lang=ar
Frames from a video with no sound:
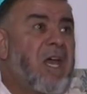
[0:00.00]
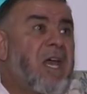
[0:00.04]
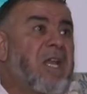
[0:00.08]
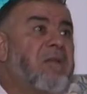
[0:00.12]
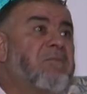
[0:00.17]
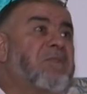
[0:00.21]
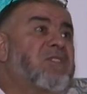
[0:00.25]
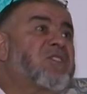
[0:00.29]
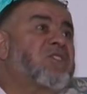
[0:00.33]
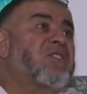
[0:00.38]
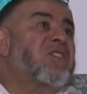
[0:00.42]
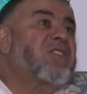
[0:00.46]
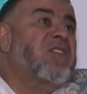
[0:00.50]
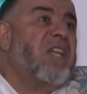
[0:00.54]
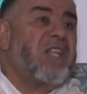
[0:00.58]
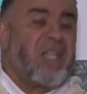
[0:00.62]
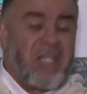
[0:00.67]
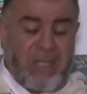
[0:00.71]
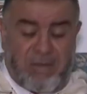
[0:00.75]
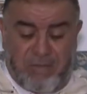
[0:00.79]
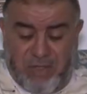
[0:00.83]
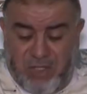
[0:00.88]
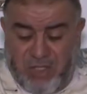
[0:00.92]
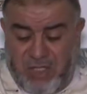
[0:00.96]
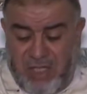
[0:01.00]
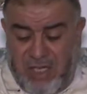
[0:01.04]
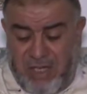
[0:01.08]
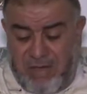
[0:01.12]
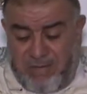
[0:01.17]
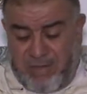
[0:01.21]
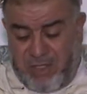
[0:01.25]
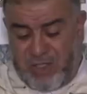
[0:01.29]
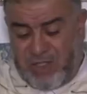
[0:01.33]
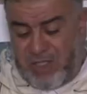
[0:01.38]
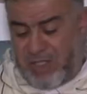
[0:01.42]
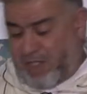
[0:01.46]
المس نتاع المس
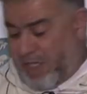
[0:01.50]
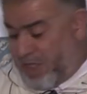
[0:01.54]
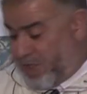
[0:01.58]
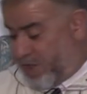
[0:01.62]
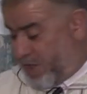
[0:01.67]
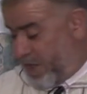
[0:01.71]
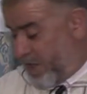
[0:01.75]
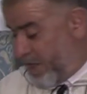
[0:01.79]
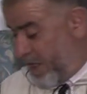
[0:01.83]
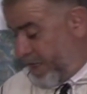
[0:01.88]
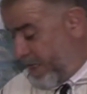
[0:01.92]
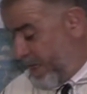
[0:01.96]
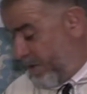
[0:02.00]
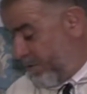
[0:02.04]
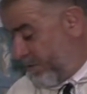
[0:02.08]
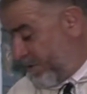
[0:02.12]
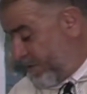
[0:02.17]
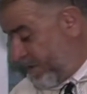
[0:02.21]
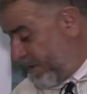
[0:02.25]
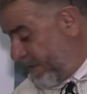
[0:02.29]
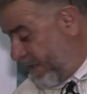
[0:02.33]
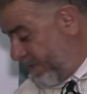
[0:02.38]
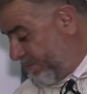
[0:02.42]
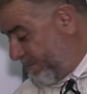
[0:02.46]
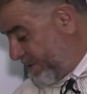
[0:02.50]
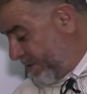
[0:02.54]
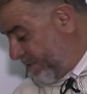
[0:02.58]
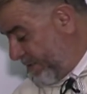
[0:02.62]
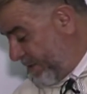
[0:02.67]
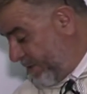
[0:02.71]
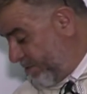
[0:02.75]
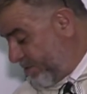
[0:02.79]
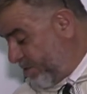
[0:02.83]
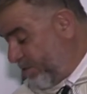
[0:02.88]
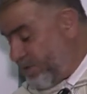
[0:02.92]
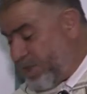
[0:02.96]
المس نتاع الشيطان كيقول سيدي ربي
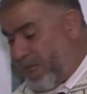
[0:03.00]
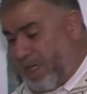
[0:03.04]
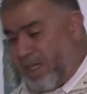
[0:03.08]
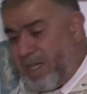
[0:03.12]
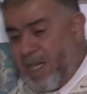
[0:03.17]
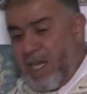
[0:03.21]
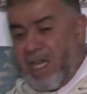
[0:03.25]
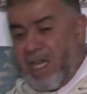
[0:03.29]
سبحانه وتعالى